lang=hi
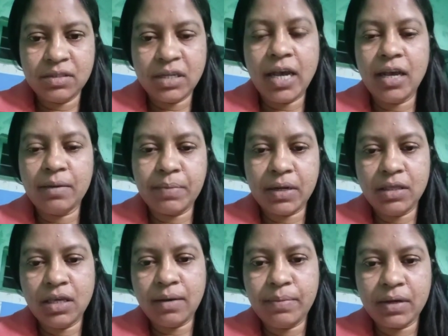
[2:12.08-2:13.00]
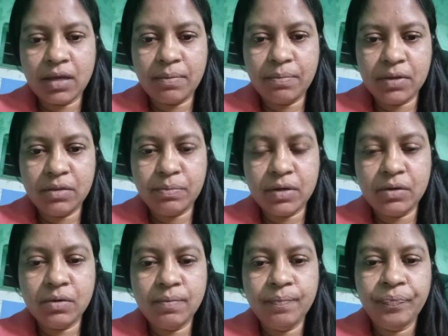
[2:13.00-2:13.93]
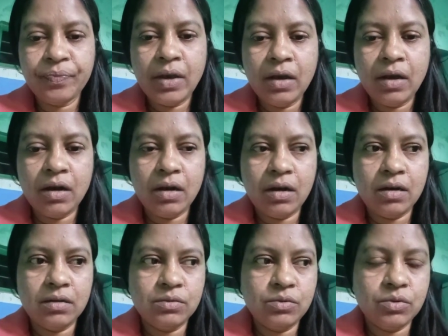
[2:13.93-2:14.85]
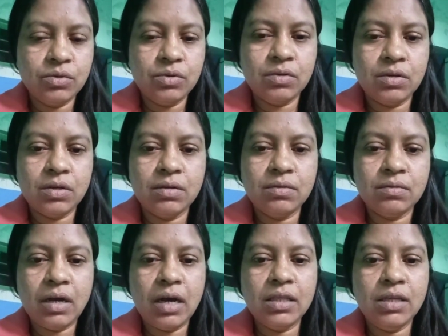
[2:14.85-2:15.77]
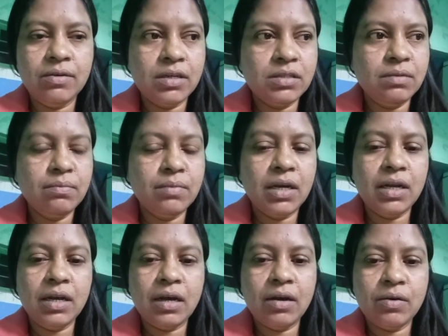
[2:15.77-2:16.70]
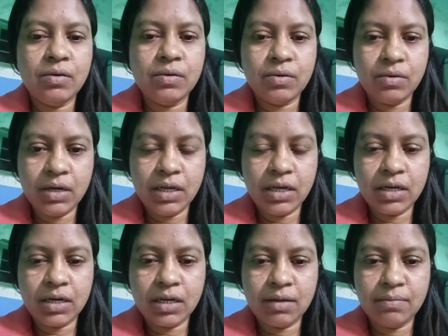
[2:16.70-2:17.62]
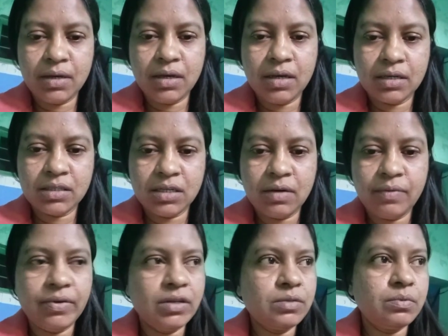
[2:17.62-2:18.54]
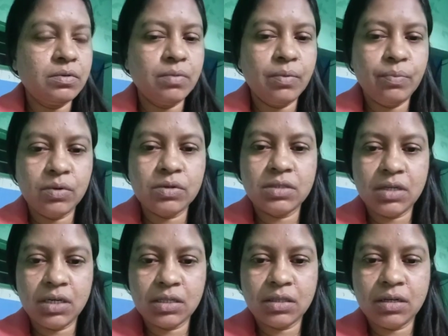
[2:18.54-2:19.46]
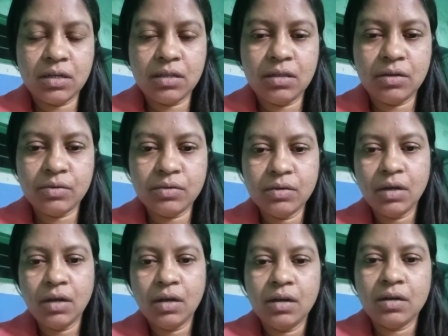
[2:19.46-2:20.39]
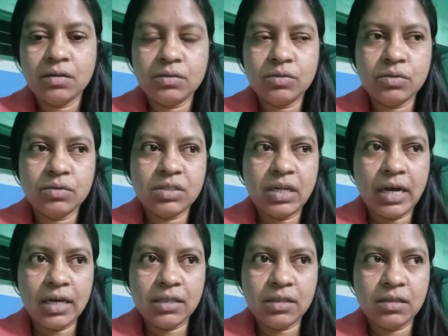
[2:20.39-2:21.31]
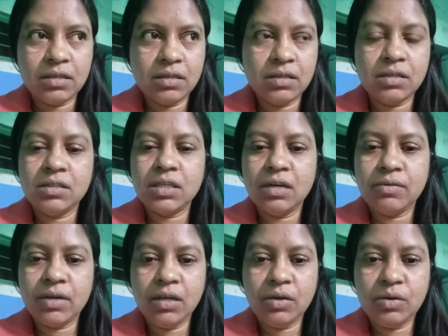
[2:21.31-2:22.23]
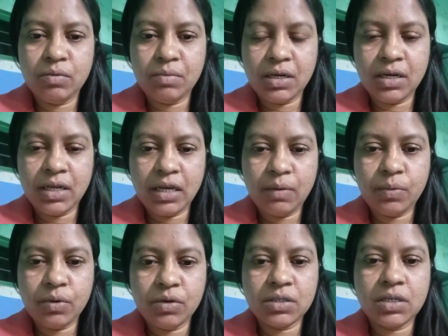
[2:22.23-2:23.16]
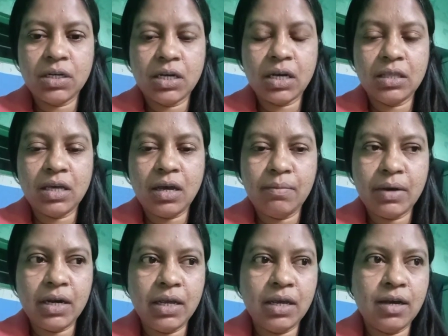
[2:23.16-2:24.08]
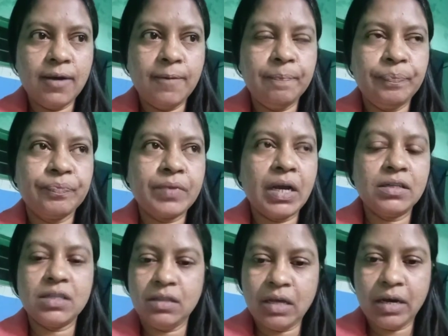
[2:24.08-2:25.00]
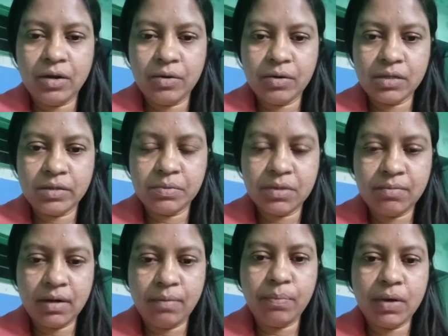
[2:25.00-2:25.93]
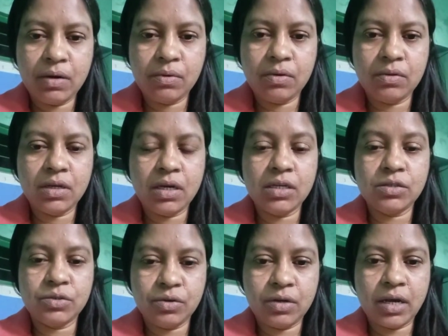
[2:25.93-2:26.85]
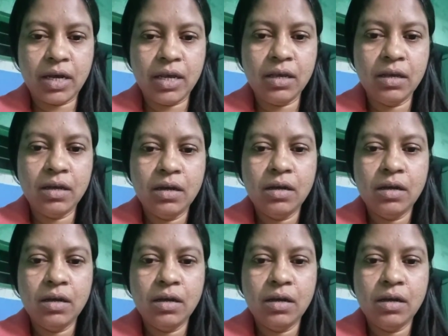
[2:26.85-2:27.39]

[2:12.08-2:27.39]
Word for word: सहायक प्राध्यापक के पद पर हूँ तो आदिवासी महिलाओं को लेकर के मैं अक्सर फेसबुक में पोस्ट लिखती रहती हूँ तो सात जनवरी को मैंने एक पोस्ट लिखा था हमारे यहाँ संथालों का सबसे बड़ा पर्व होता है सोहराय